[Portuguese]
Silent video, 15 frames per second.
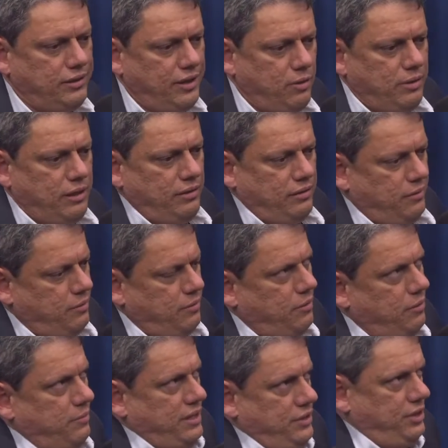é, uma, é
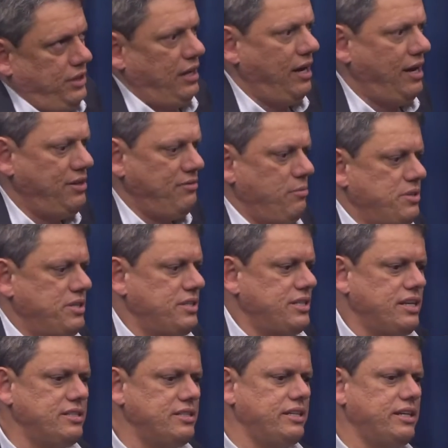uma entidade, vamos dizer
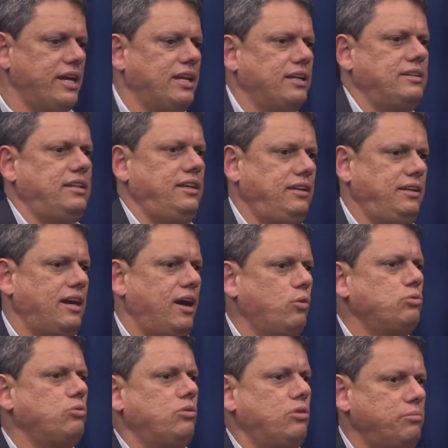assim, que ela tem
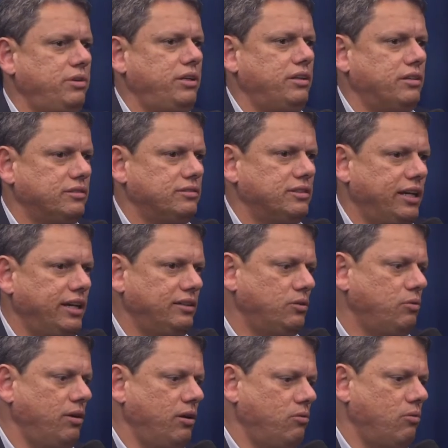autonomia. Né?
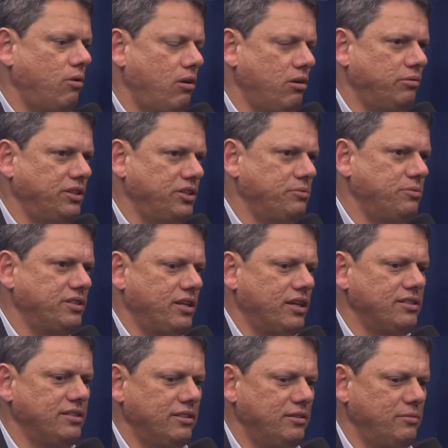Não é um órgão da
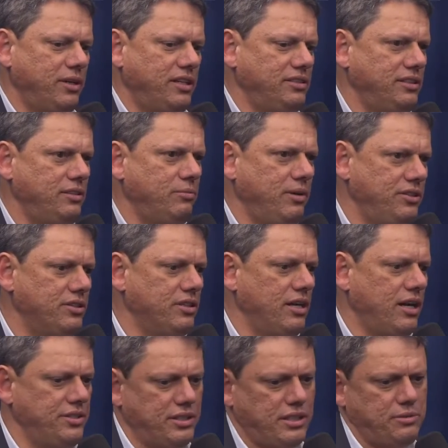administração, mas sim uma
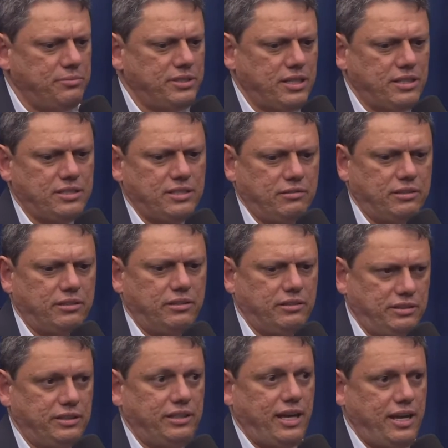entidade da administração. Então,
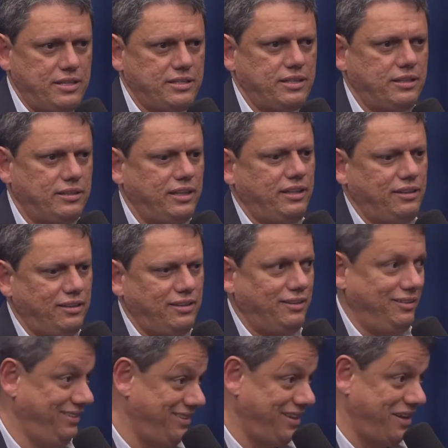em tese, ela tem,
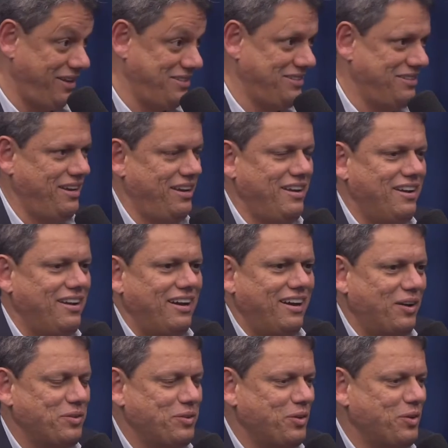em tese,
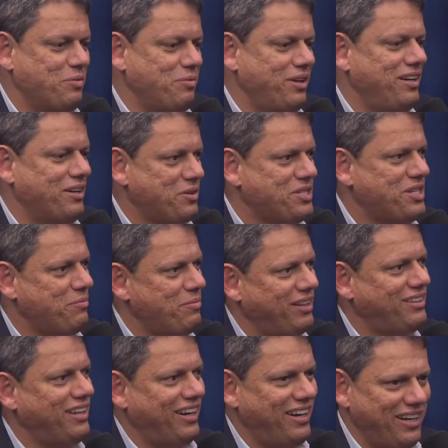autonomia
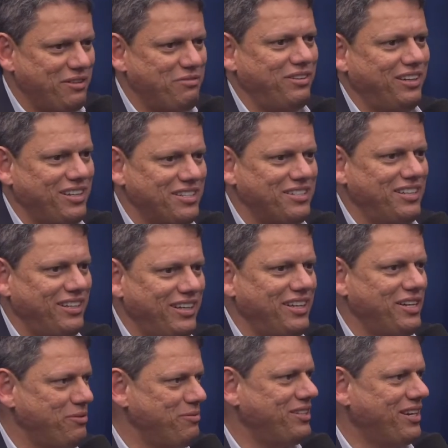orçamentária, financeira e
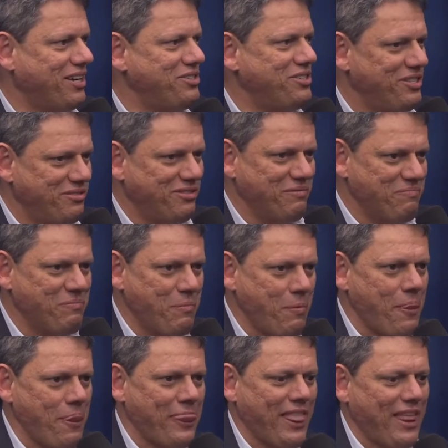administrativa.
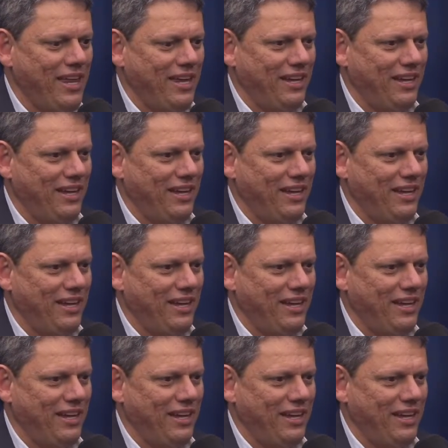Entendi. Por que em